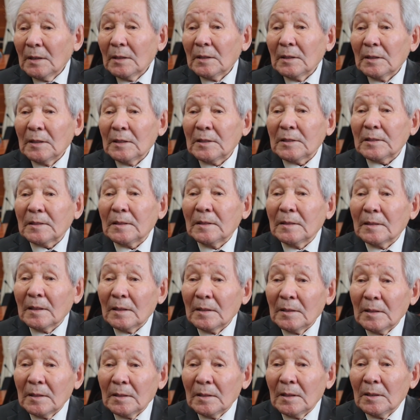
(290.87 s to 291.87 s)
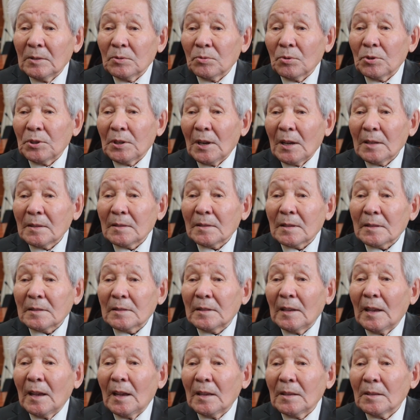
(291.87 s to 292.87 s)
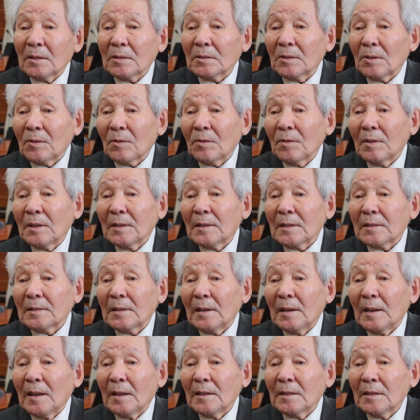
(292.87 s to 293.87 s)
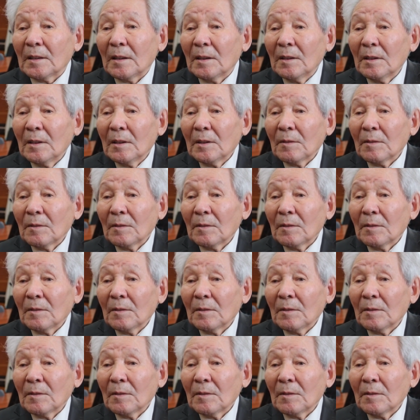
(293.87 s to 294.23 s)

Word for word: изучать состояние здоровья населения –